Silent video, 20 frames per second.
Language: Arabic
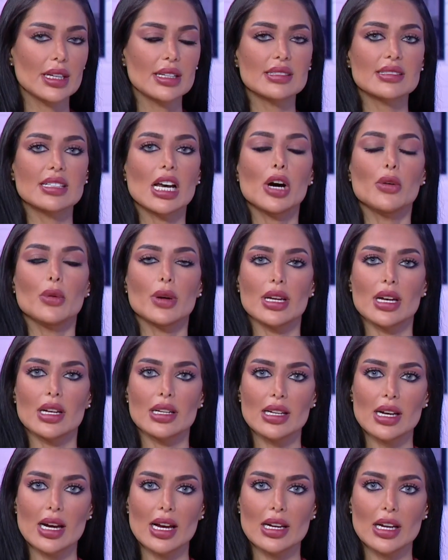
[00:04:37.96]
التهويه
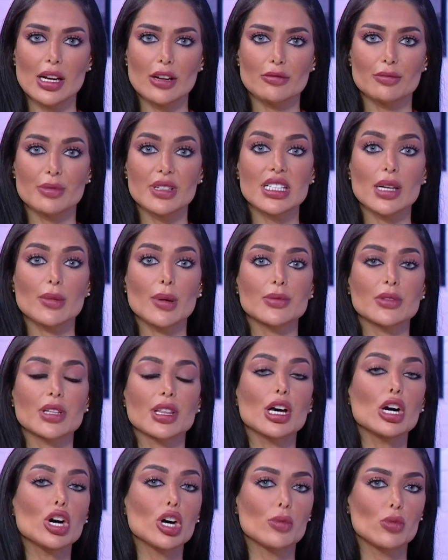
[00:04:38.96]
للانف بسبب
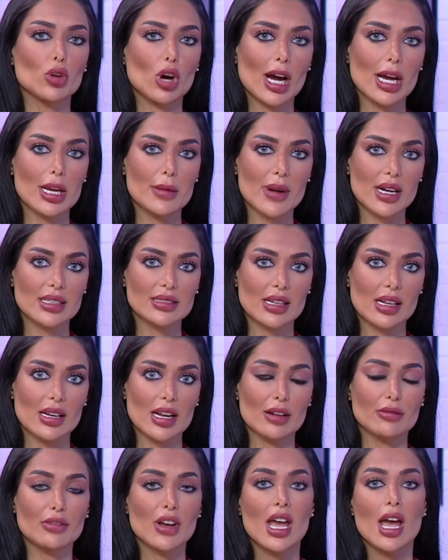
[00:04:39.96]
تضخم لحيمات
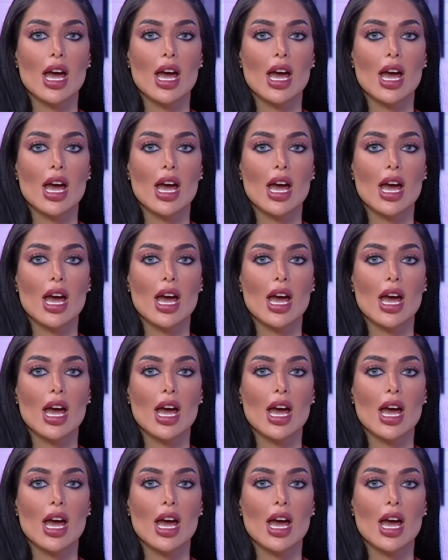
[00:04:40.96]
الانف